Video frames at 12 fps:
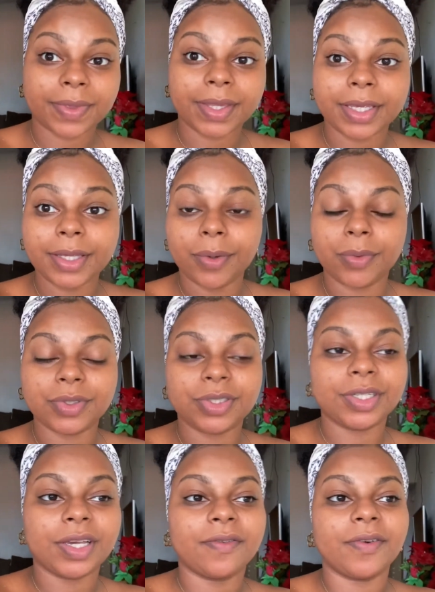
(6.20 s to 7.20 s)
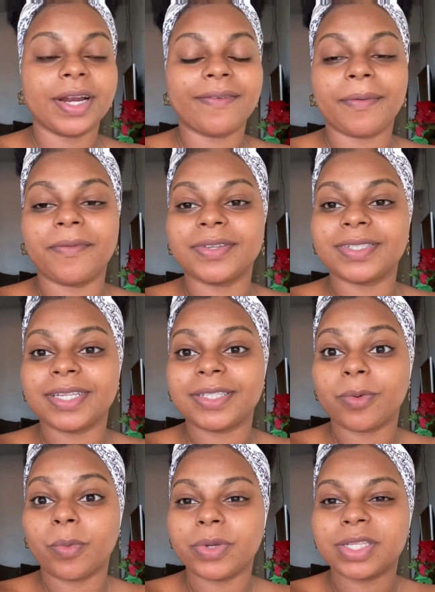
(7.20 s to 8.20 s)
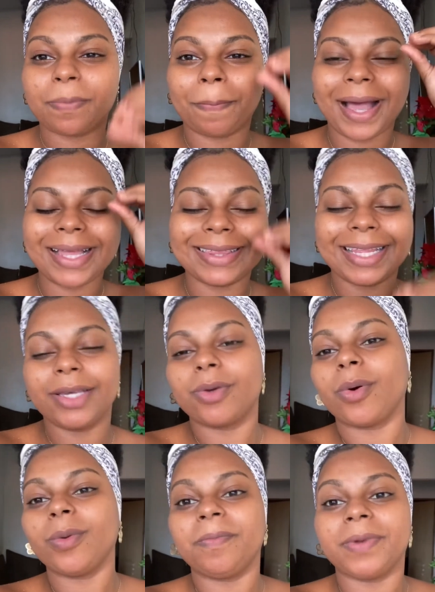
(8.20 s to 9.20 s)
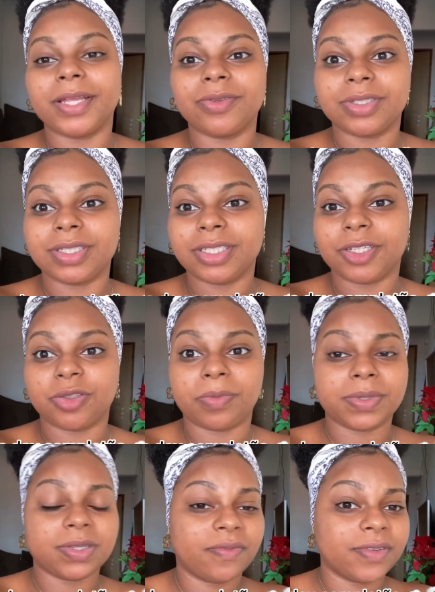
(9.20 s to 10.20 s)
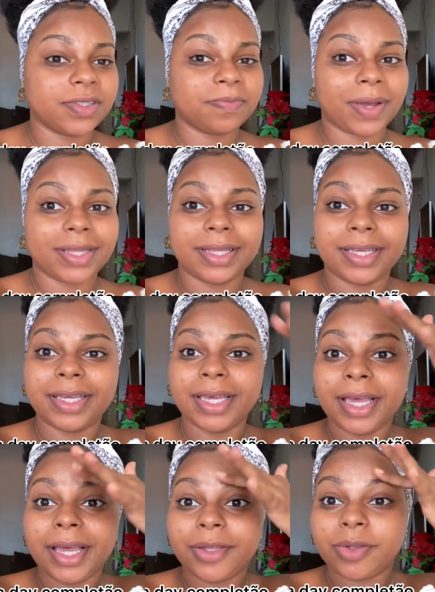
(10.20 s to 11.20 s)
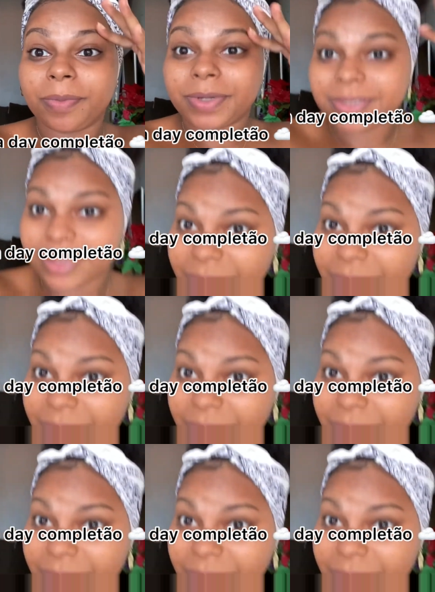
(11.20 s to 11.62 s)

E hoje eu vou gravar pra vocês um spa day completo. Sim, tô precisando fazer um spa day. Tô precisando